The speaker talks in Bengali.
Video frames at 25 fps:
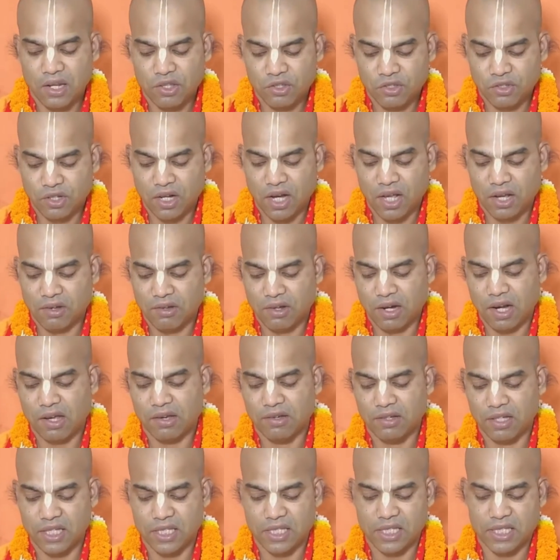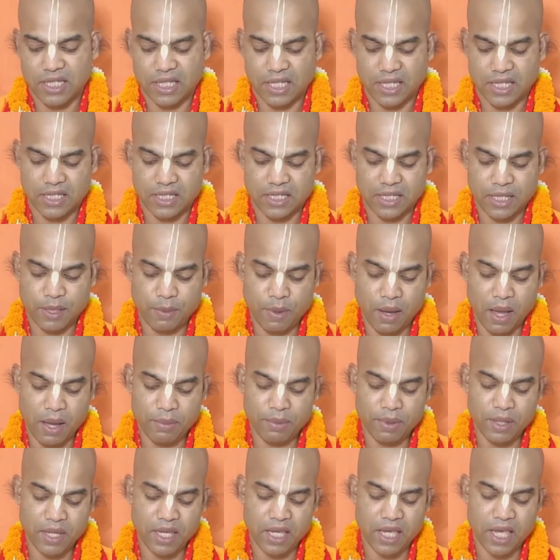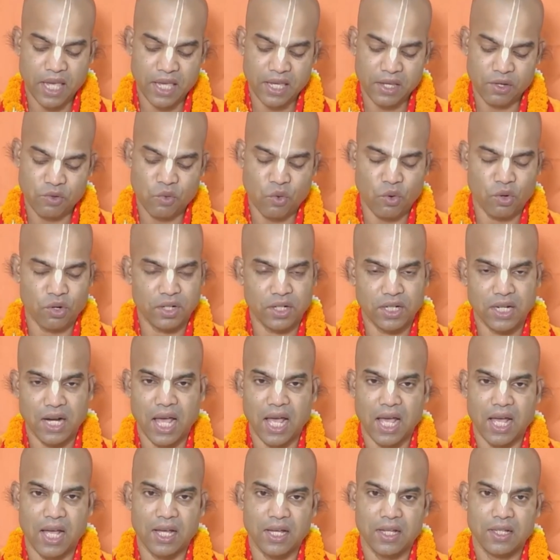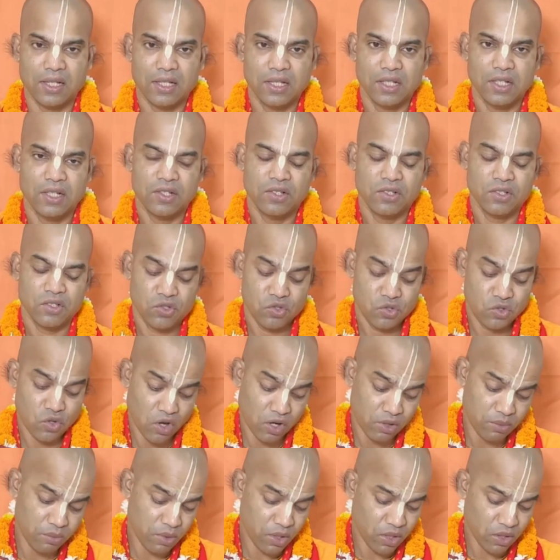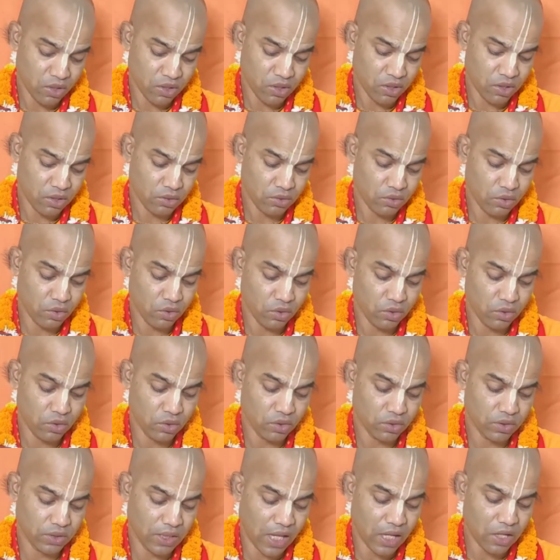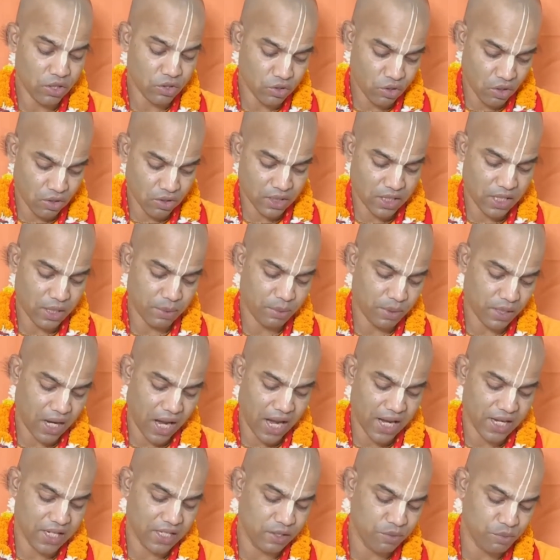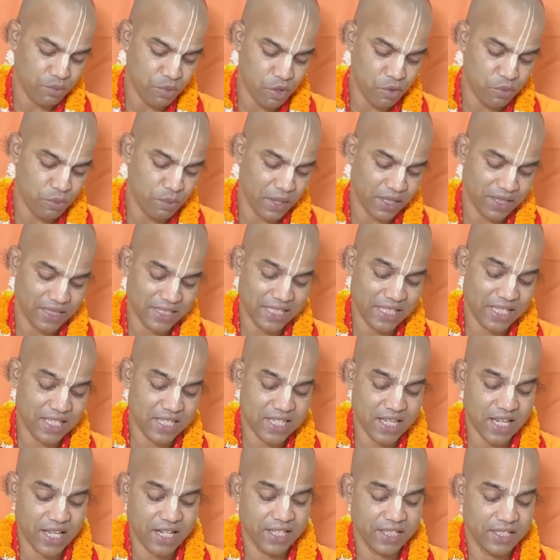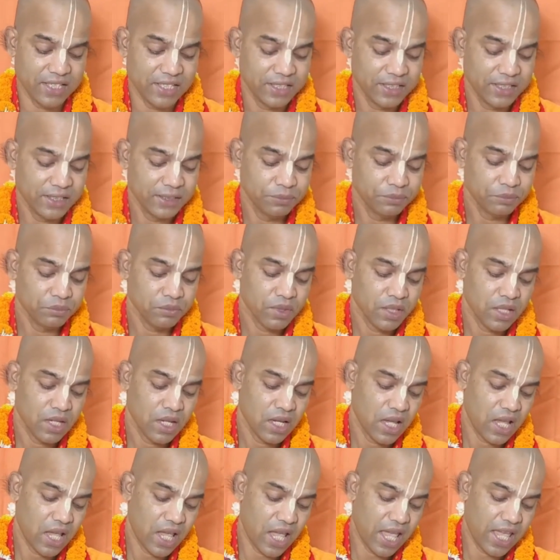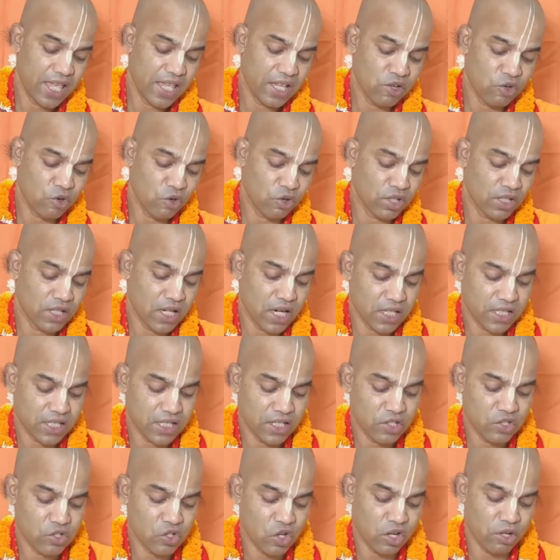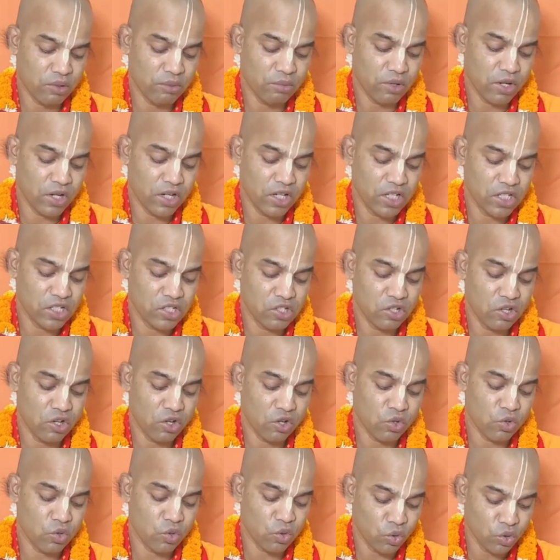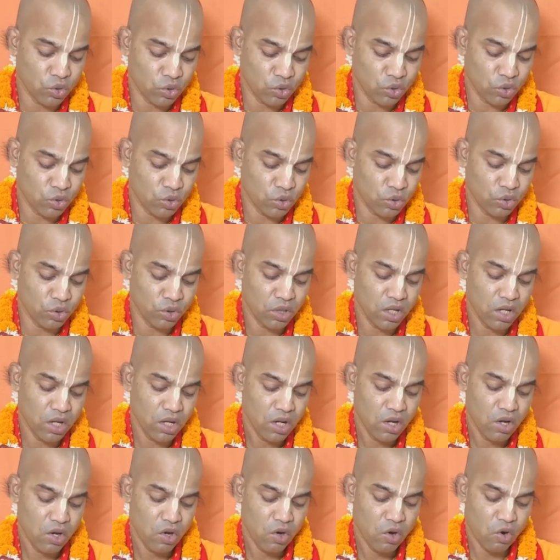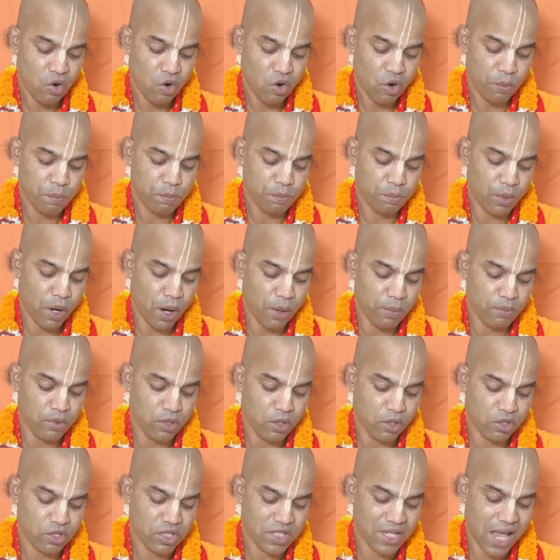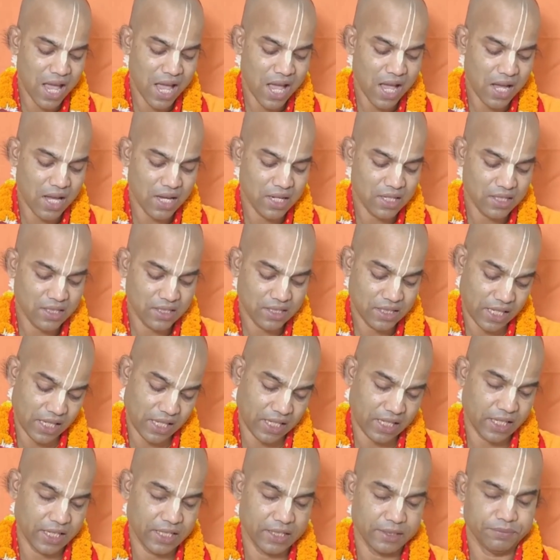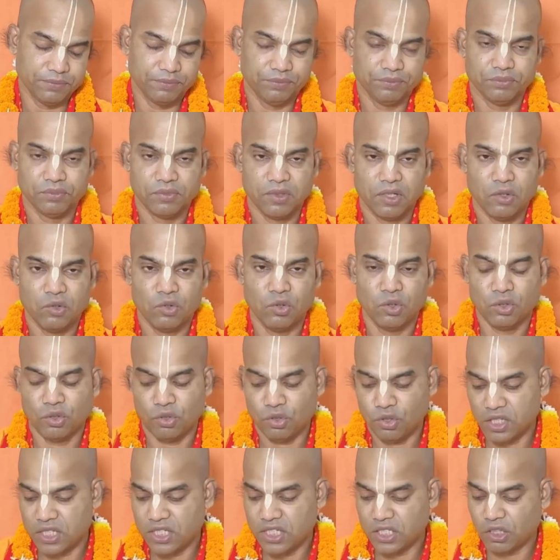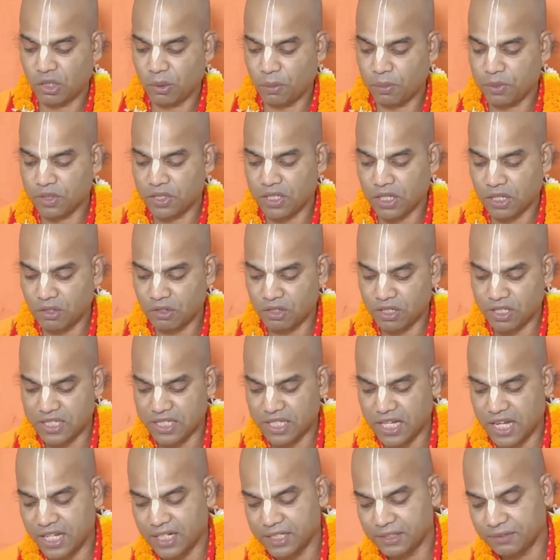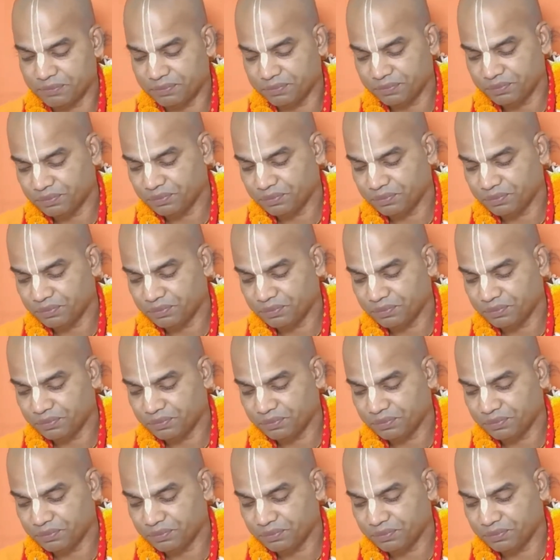আলোচনা করা হয়েছে কিভাবে এই কন্যা জন্মগ্রহণ করলো তার সংক্ষেপে কাহিনী পৌপাত দিয়েছেন এই কন্যাটির জন্ম হয়েছিল কুণ্ডু ও পামলোচা থেকে কুণ্ডু ঋষি তপস্যা করেছিলেন